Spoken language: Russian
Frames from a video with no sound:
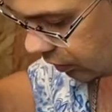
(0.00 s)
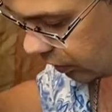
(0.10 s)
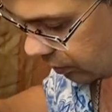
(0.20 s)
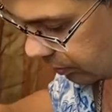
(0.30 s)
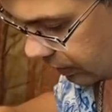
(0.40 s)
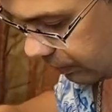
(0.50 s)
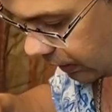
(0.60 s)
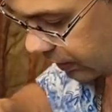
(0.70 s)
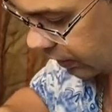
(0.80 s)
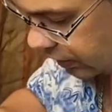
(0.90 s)
резьбы
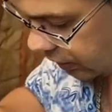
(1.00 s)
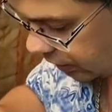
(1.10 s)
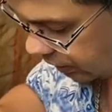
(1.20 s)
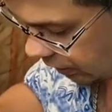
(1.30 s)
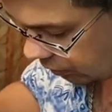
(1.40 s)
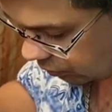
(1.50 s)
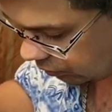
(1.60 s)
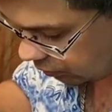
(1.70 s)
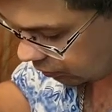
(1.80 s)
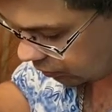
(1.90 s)
практически
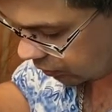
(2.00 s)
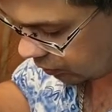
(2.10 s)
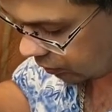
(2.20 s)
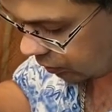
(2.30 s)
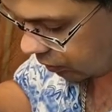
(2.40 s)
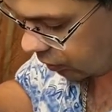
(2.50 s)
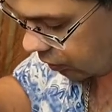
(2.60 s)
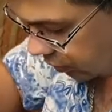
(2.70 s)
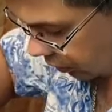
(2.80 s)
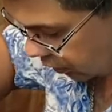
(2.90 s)
нету
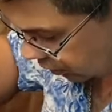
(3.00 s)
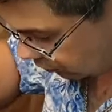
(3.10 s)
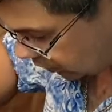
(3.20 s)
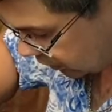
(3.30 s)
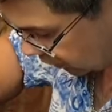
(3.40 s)
ничего не